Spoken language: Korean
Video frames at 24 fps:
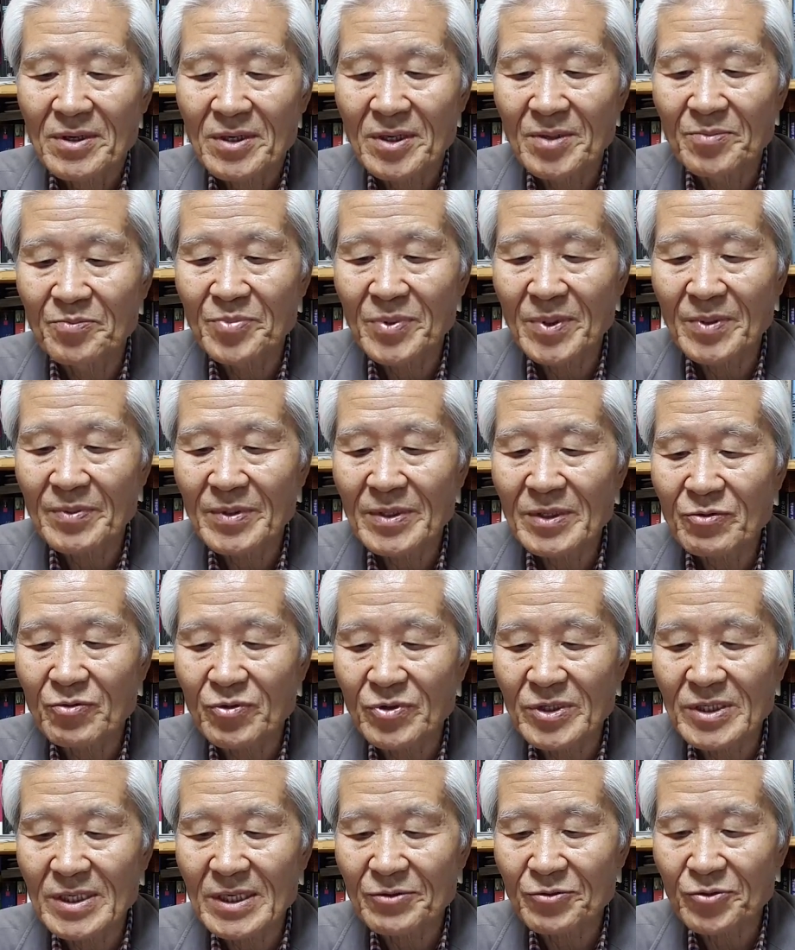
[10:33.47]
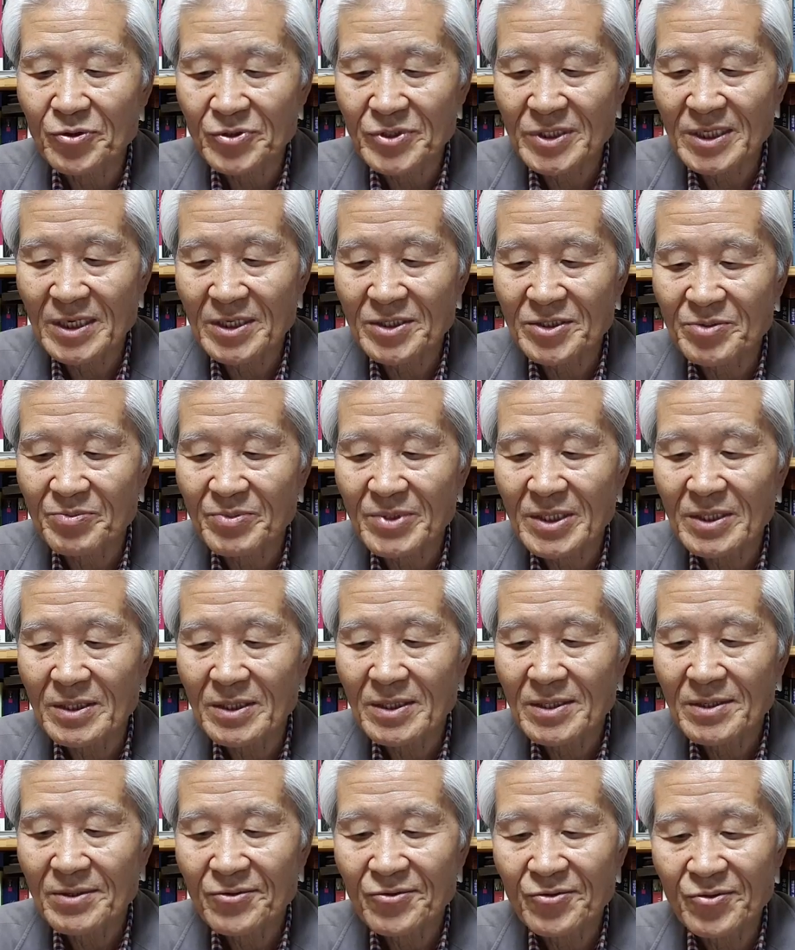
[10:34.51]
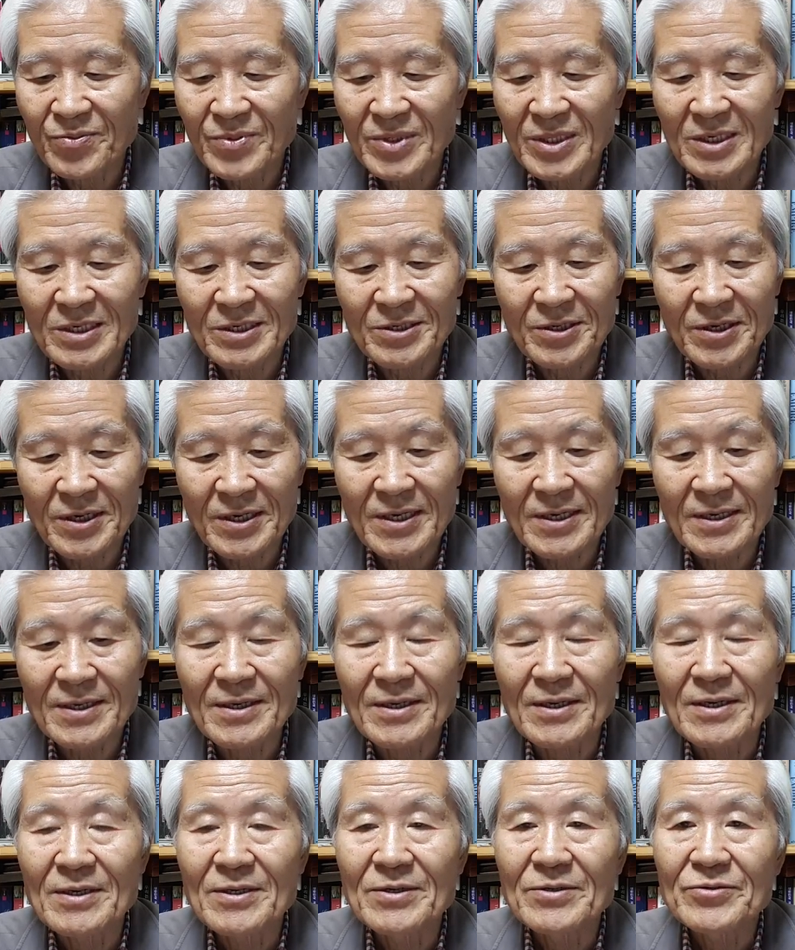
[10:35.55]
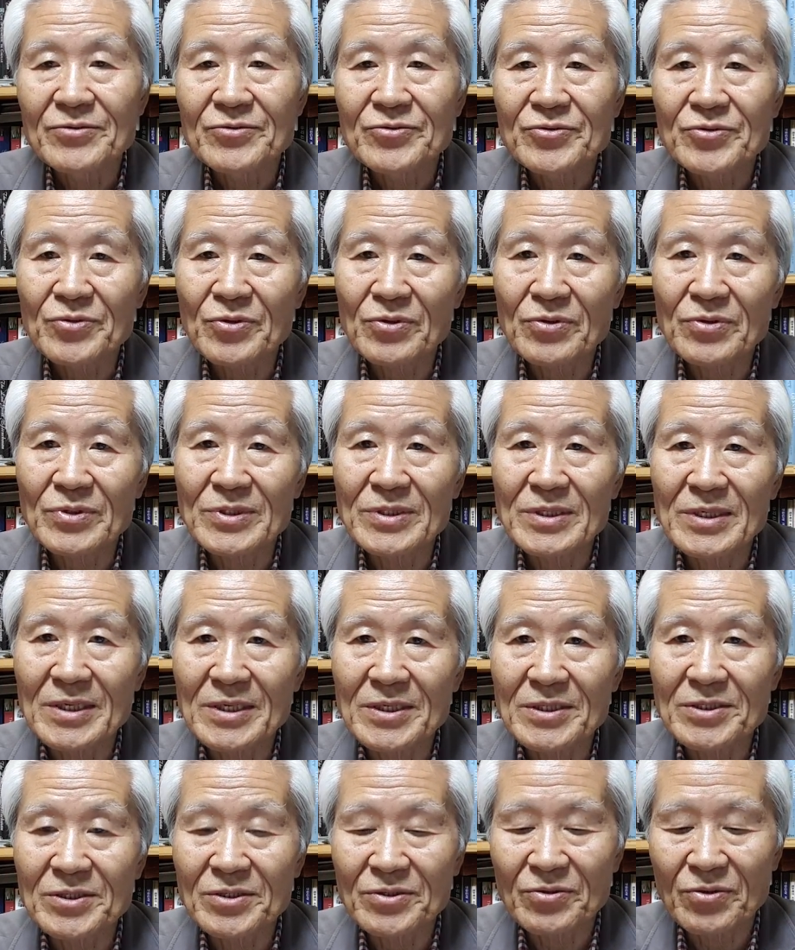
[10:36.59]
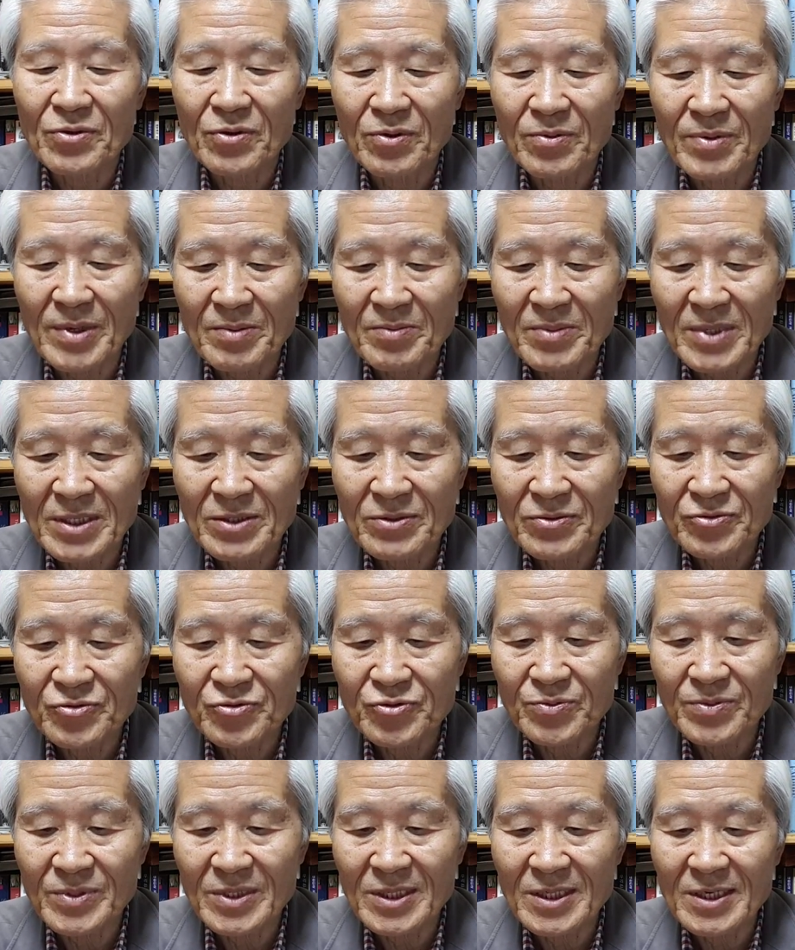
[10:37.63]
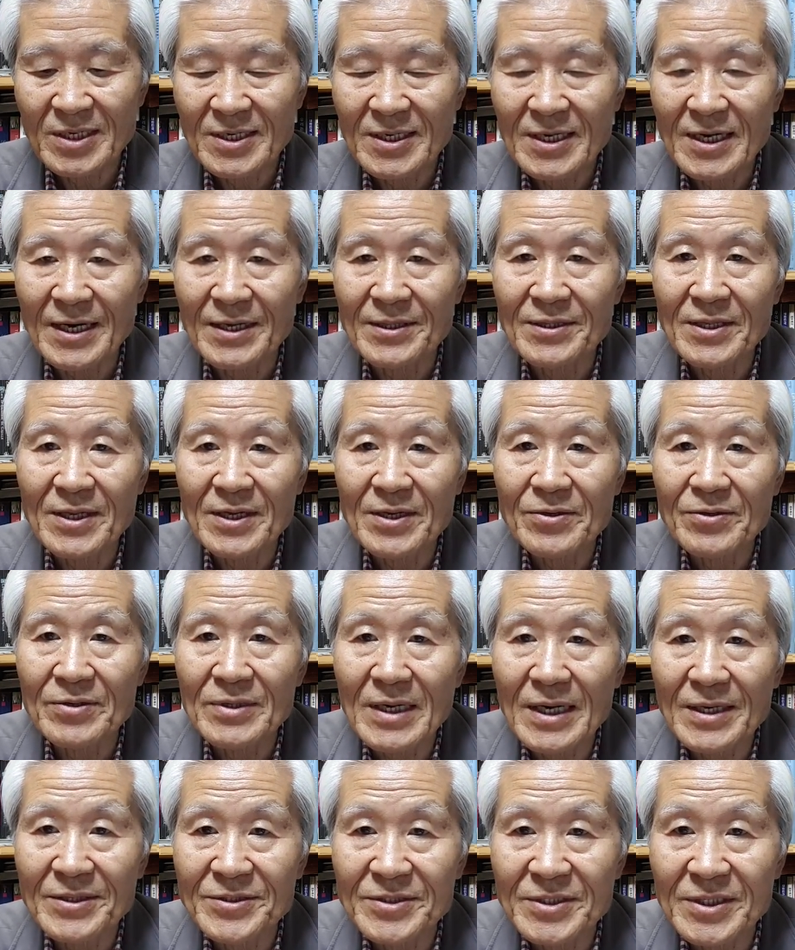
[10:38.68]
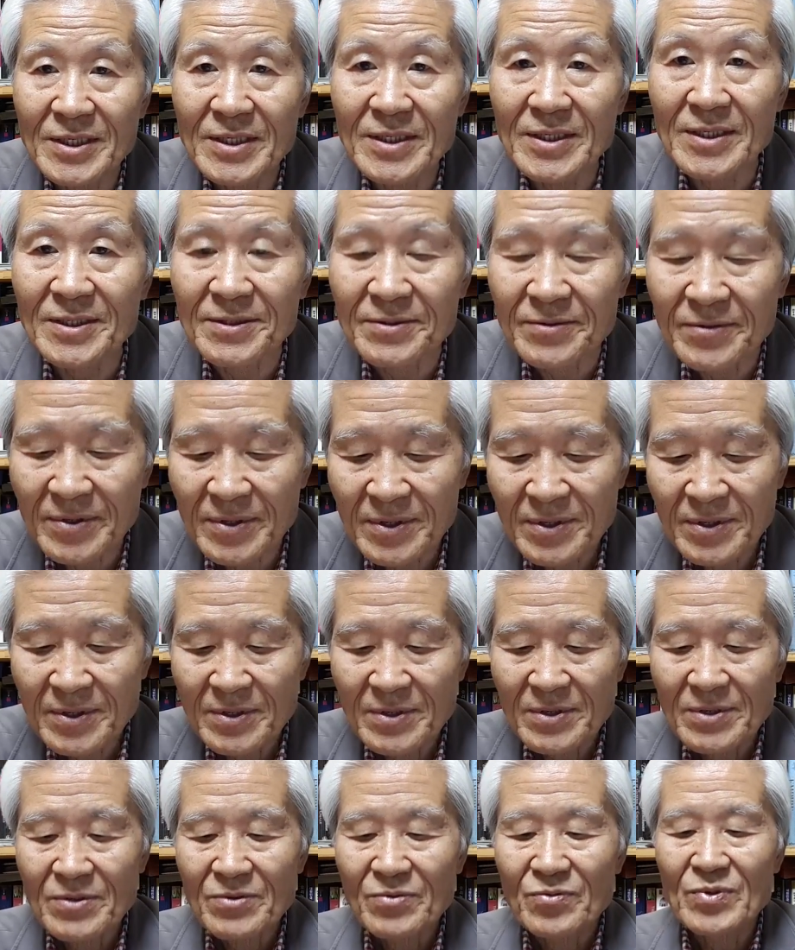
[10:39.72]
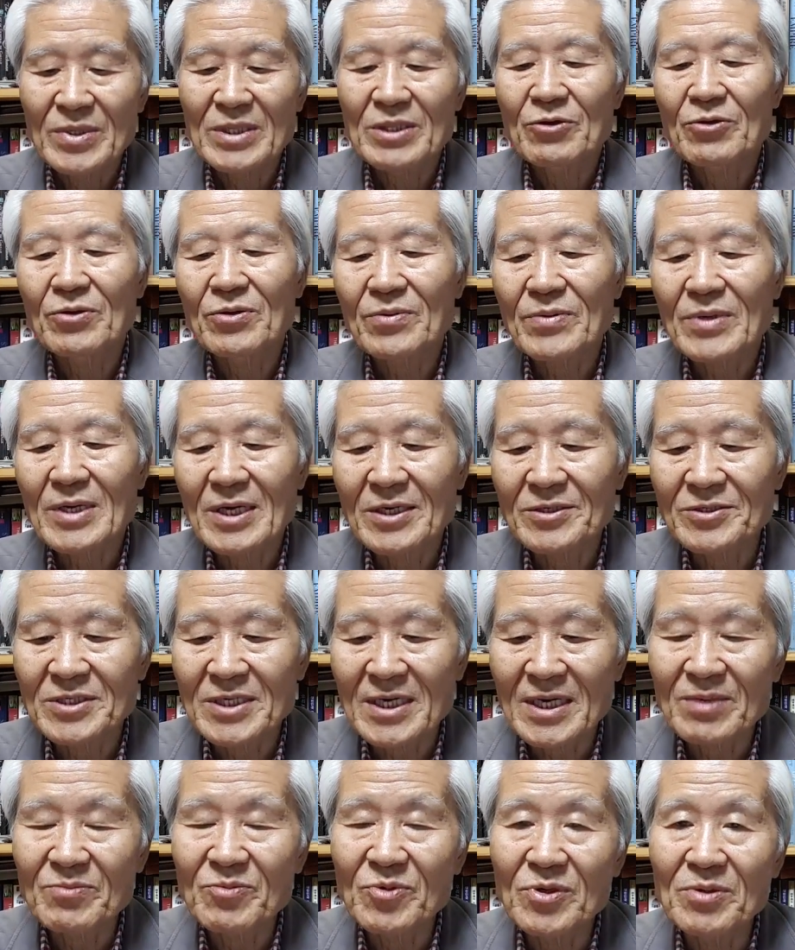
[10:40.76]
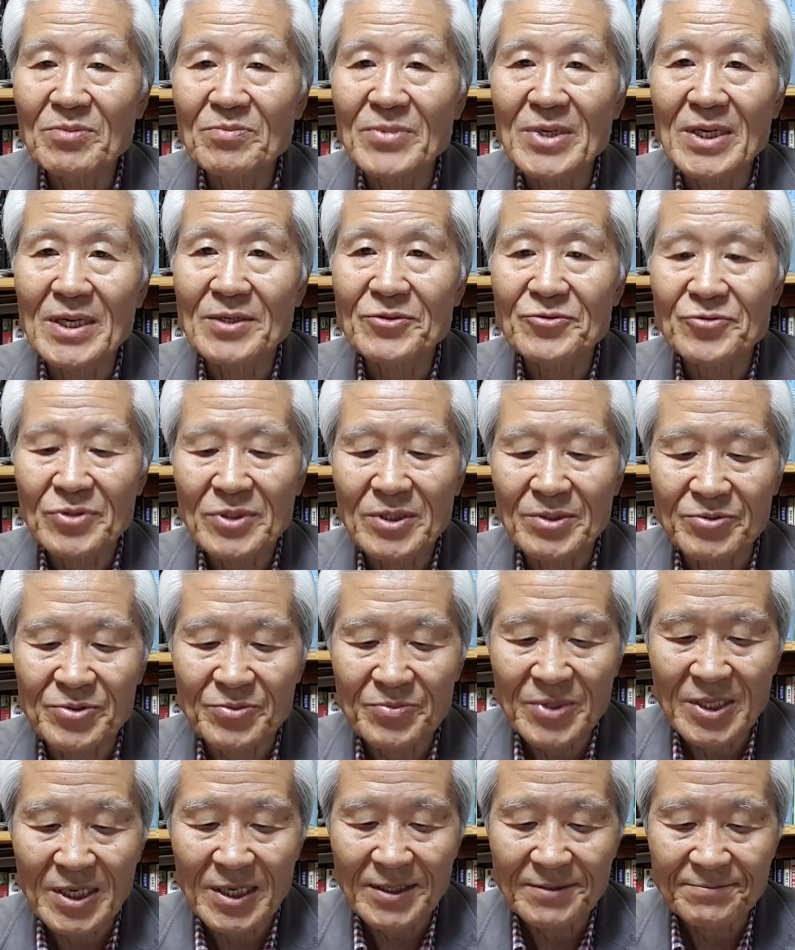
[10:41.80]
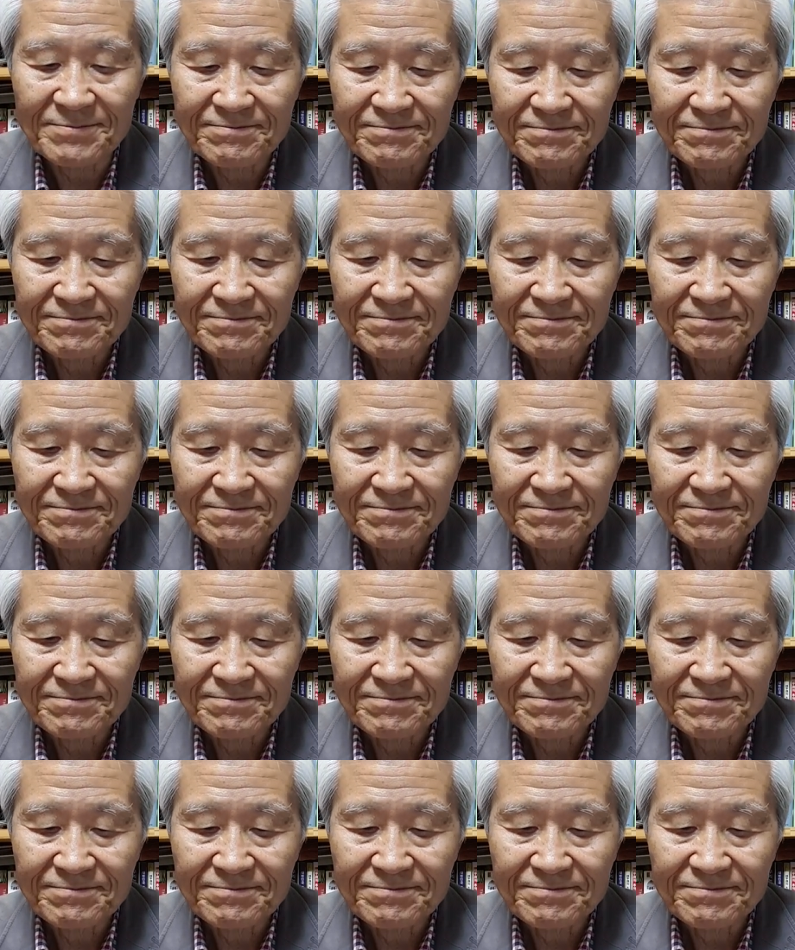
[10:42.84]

헌법의 권위에 도전하였으며 국민들 특히 수도권 2,500만 주민들의 안전을, 위태롭게 한 책임을 면할 수가 없습니다.